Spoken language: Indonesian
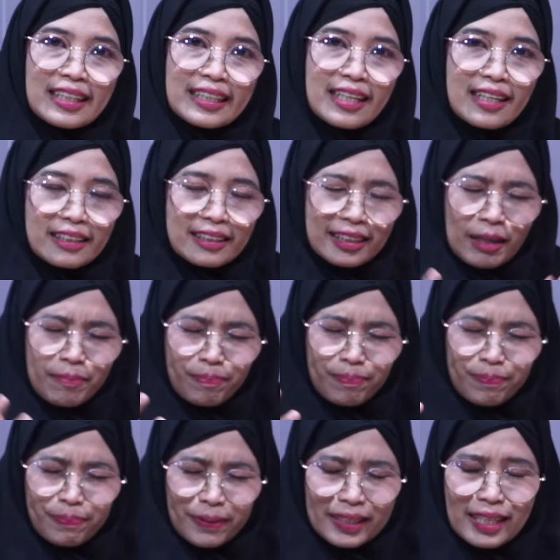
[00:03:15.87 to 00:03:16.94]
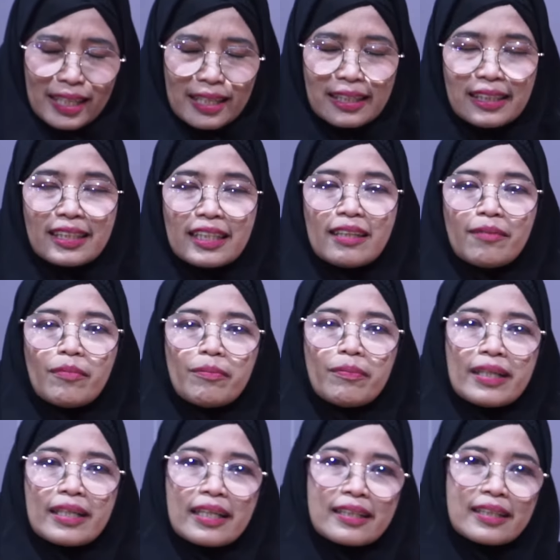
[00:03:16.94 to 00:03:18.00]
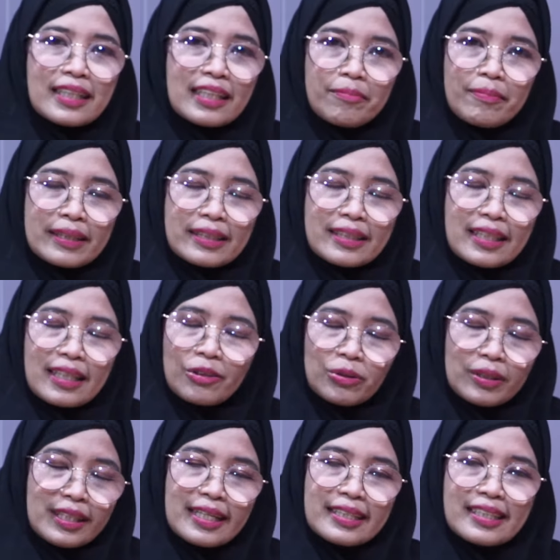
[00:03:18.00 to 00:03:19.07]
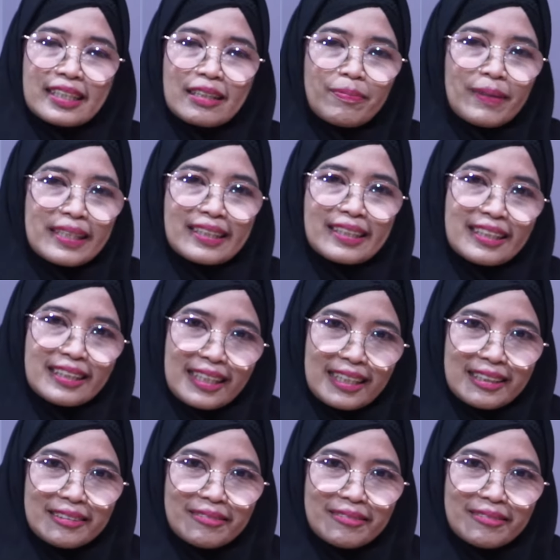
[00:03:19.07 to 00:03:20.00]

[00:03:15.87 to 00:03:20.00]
yang tak pernah henti memberikan nikmat karunianya kepada kita.